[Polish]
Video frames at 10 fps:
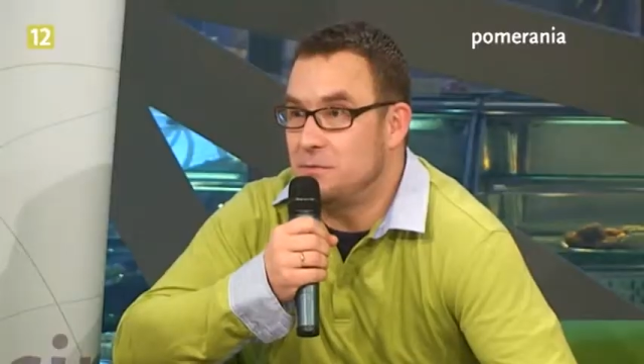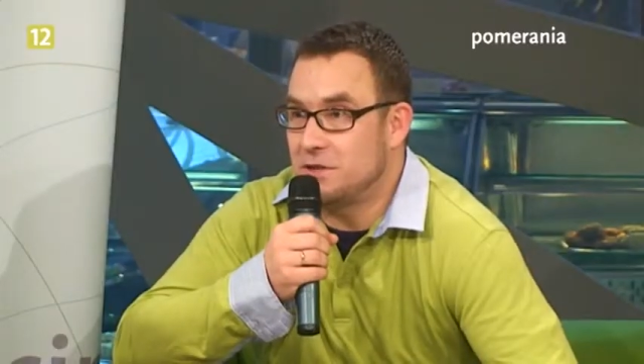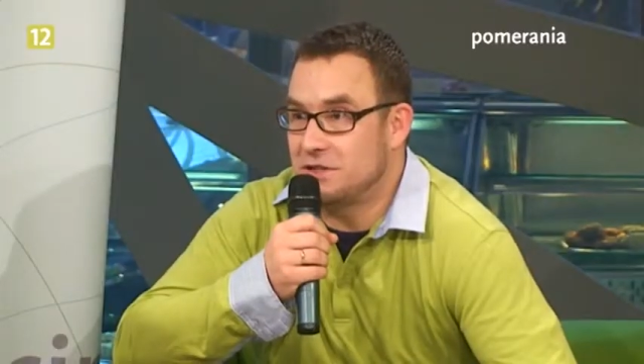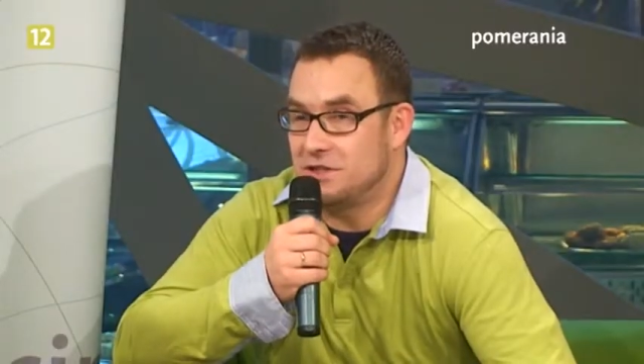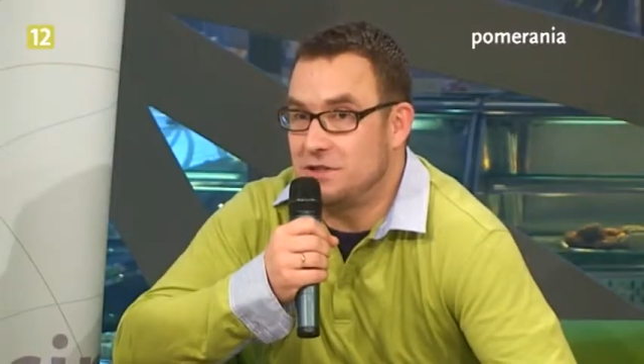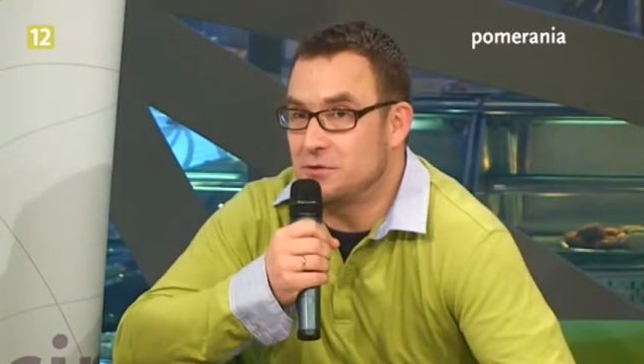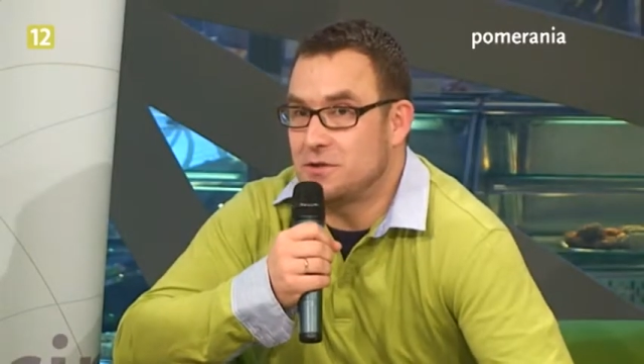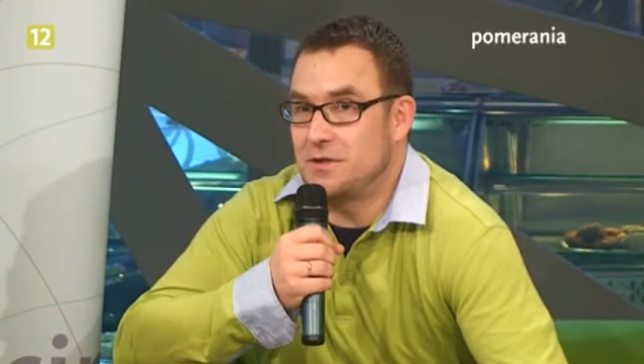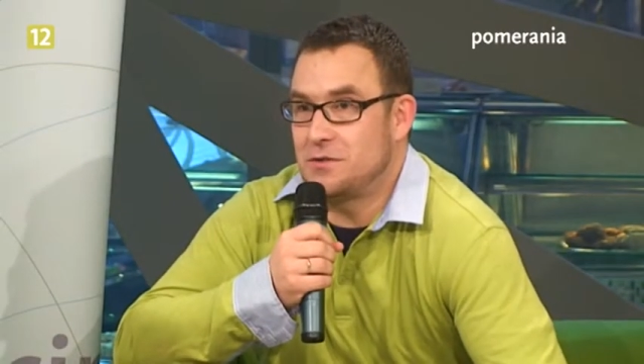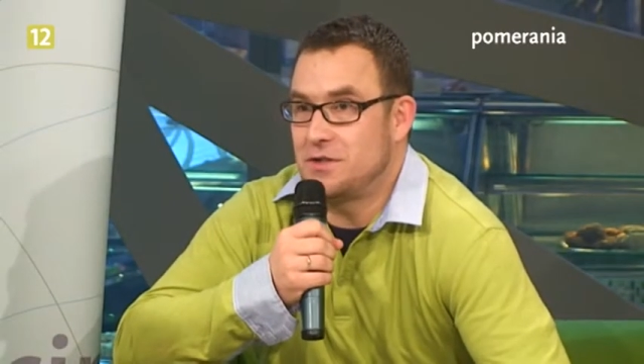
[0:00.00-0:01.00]
pokerzyści muszą
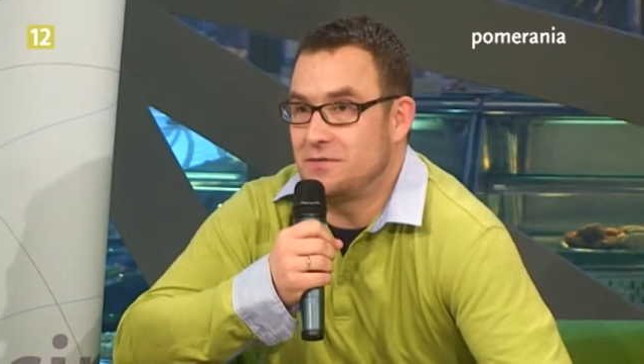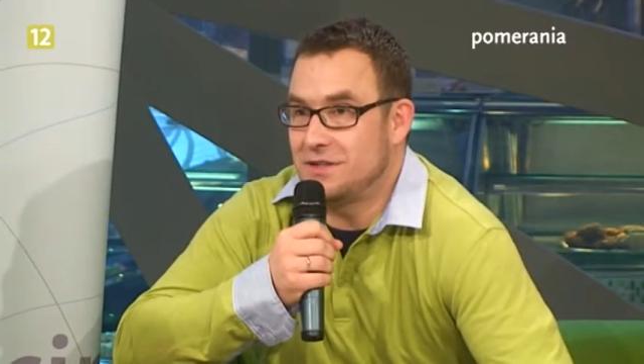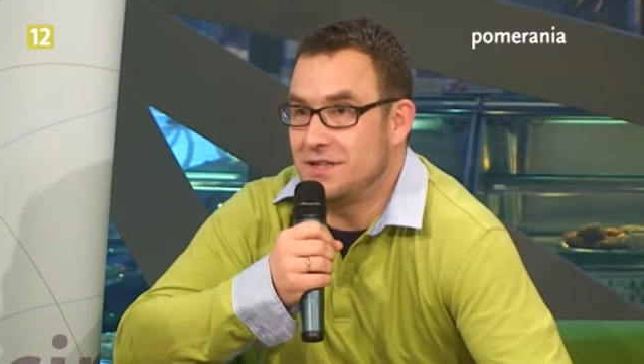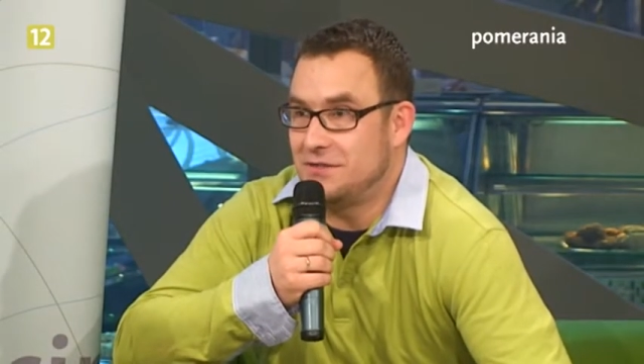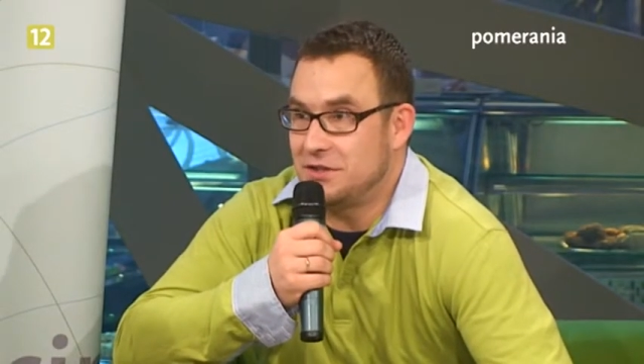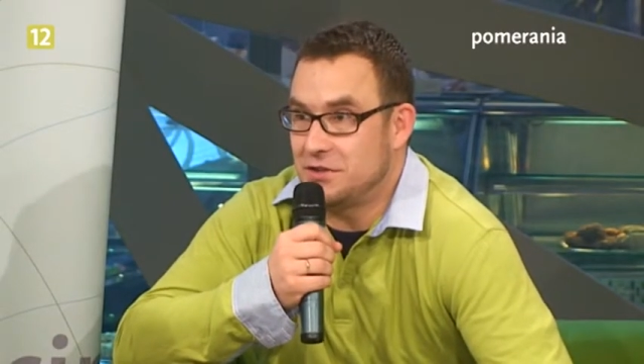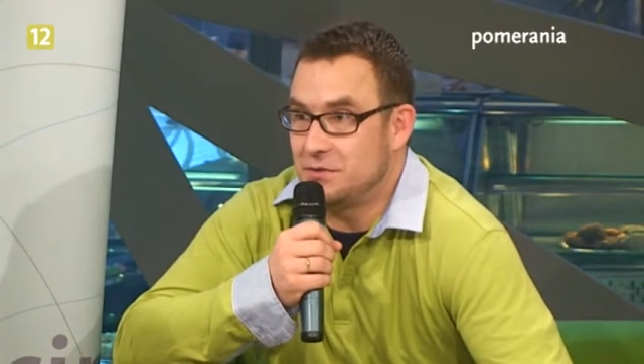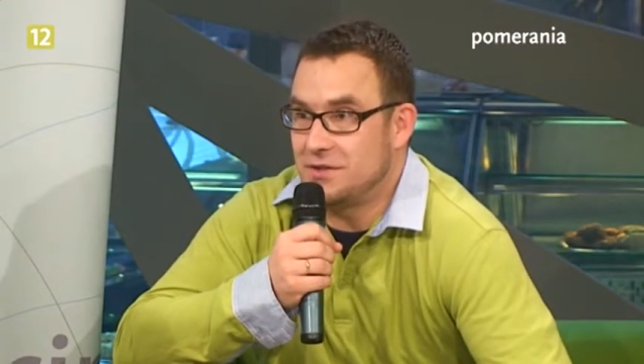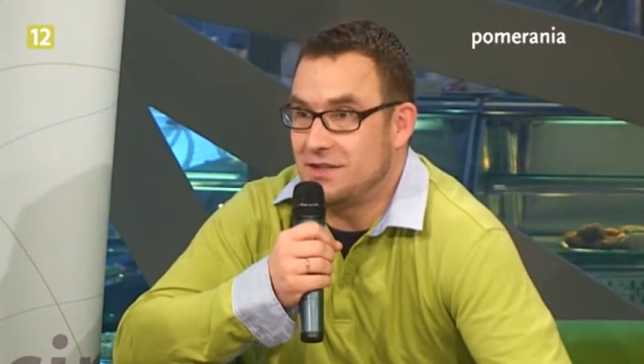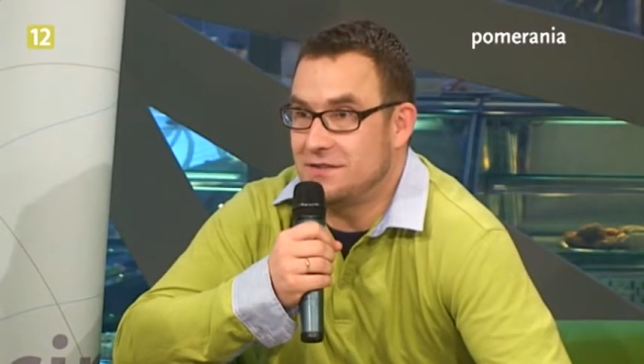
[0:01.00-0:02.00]
brać udział w tych największych
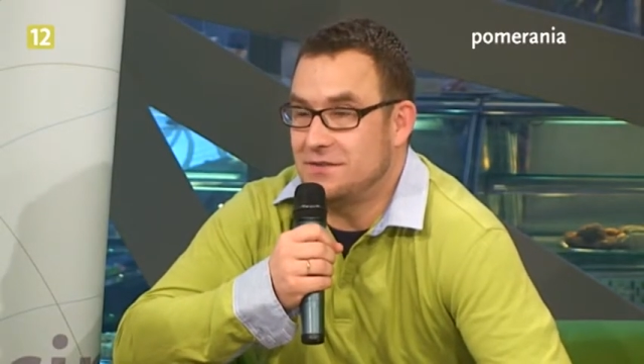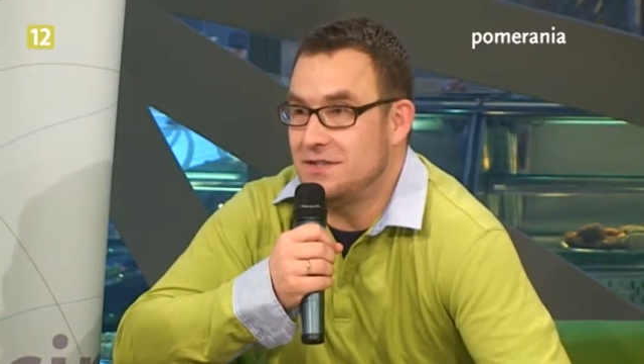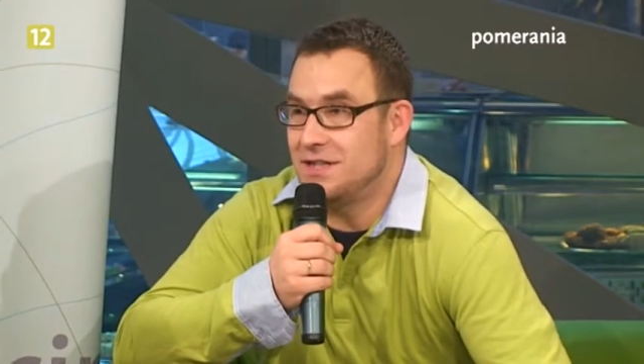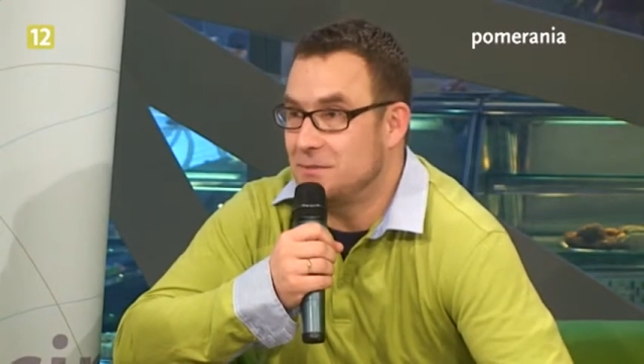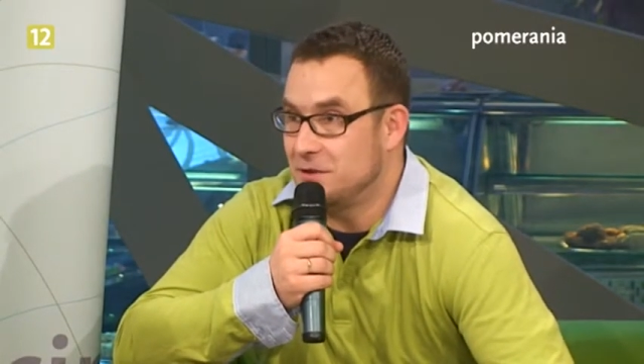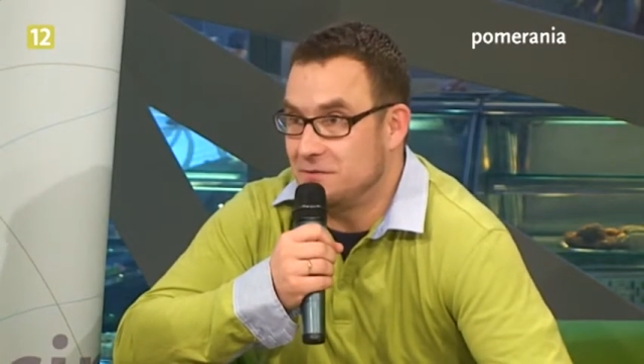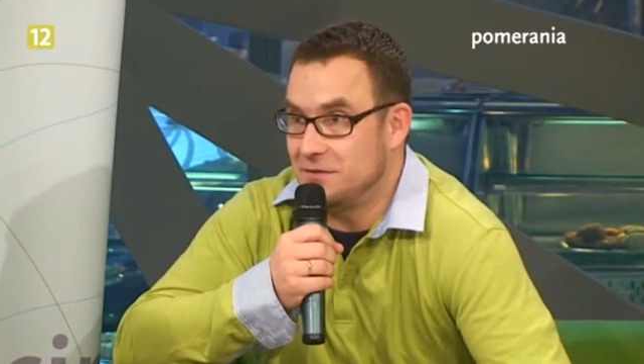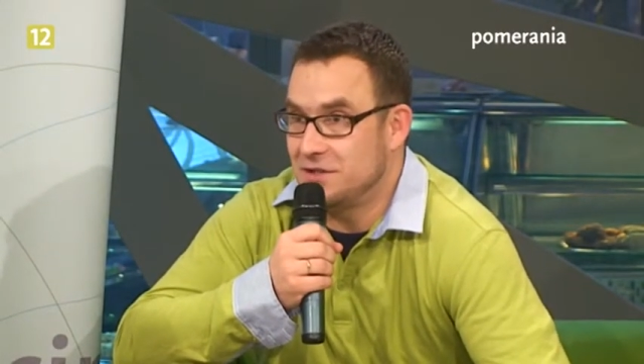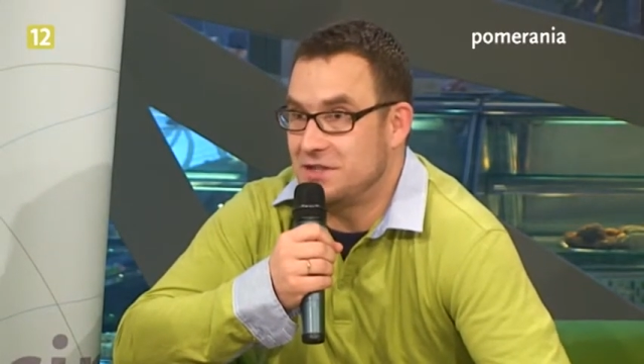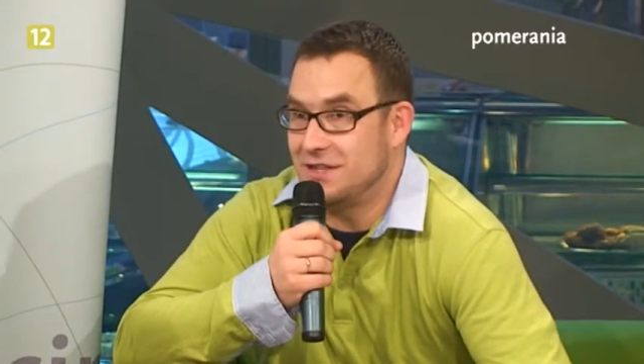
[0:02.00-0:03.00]
turniejach, więc i tak będą
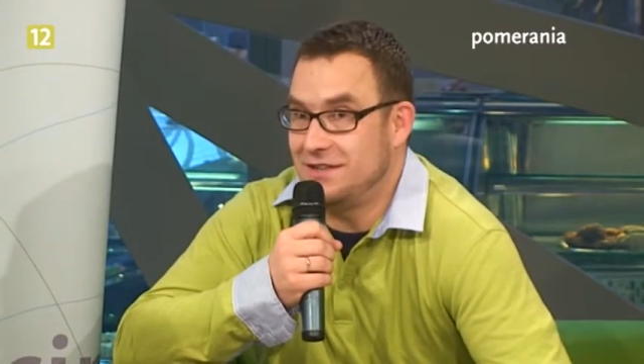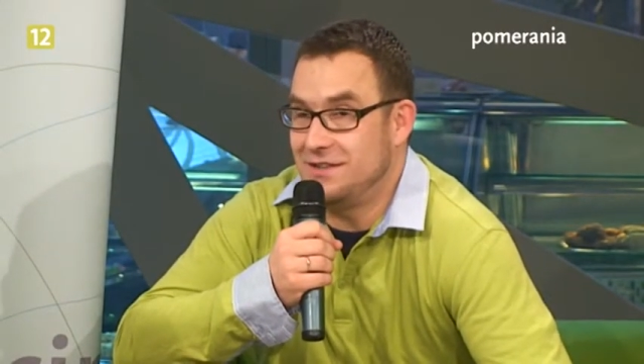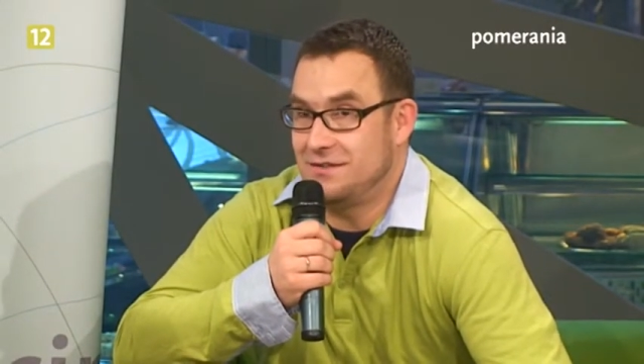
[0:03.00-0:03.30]
wyjeżdżalni.